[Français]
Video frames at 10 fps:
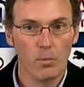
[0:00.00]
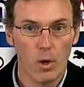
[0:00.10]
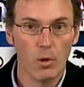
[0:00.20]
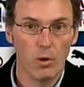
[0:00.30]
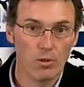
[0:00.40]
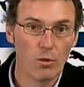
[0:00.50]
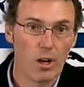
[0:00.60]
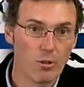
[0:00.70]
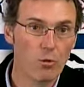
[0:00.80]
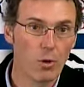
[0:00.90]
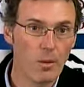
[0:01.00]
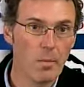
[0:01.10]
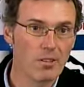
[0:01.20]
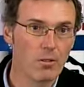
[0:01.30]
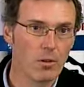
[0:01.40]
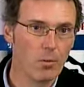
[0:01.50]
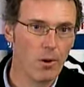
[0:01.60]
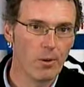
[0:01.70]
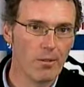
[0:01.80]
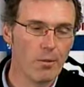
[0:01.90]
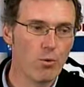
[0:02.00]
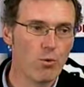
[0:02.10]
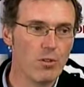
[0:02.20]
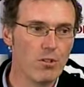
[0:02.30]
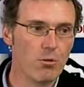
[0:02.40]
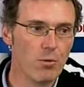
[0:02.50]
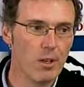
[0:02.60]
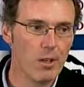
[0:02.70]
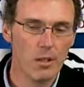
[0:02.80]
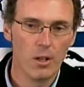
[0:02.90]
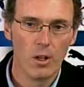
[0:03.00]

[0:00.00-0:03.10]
Non, non, ils sont rassurés parce que, bon, on avait beaucoup discuté.